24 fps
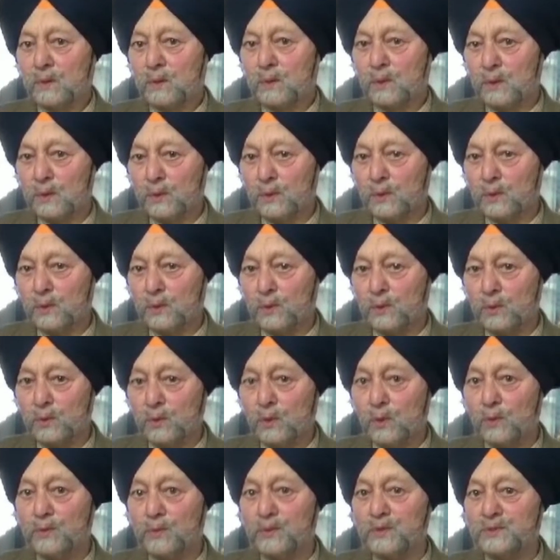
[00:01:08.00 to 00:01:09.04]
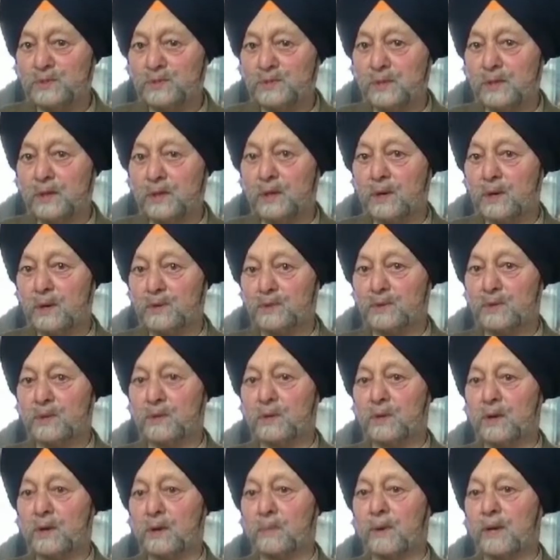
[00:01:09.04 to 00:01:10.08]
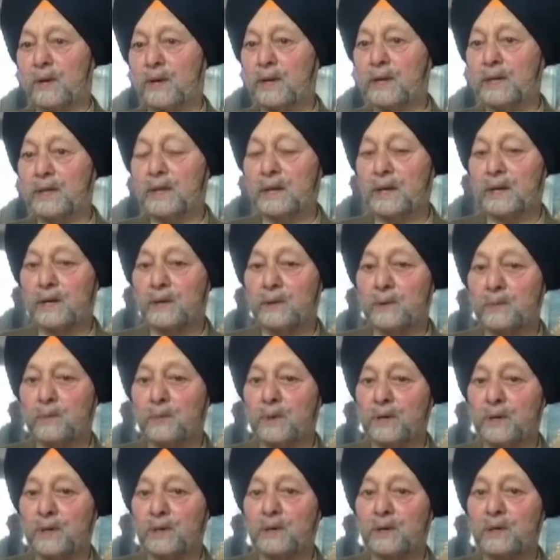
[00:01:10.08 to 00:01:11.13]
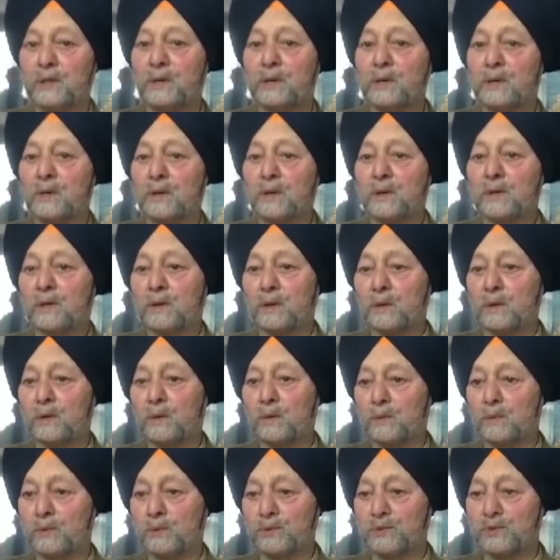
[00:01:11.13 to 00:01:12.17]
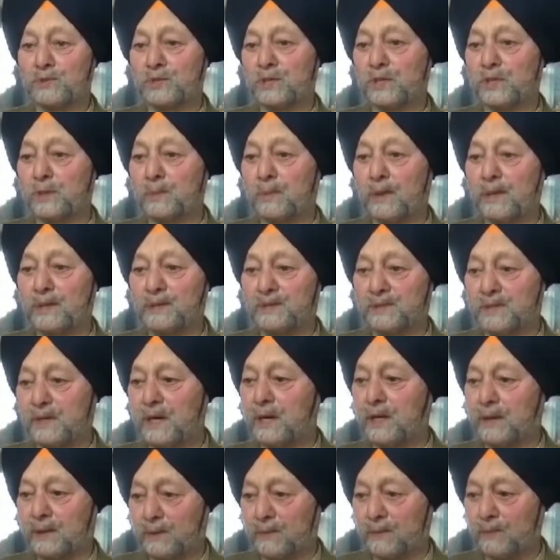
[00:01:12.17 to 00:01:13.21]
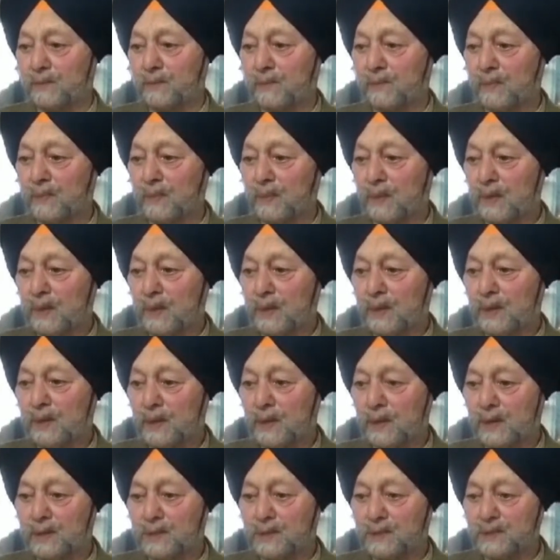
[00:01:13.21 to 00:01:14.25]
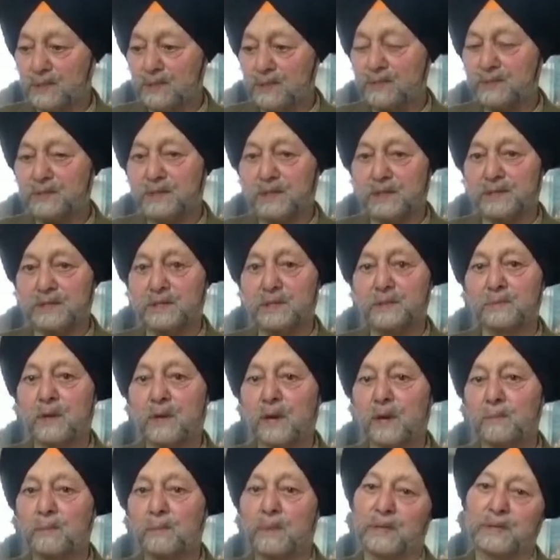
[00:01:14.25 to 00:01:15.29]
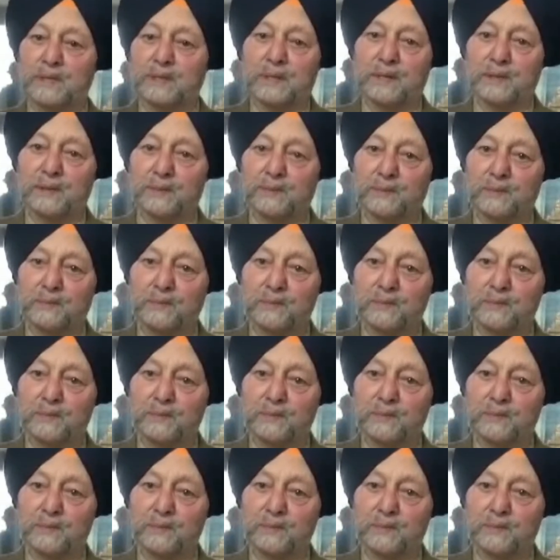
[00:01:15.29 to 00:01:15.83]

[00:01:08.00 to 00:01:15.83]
और गुरु गोबिंद सिंह हमारे लिए एक बड़ी खुशी की बात यह है कि जिस धरती में हम बैठे हैं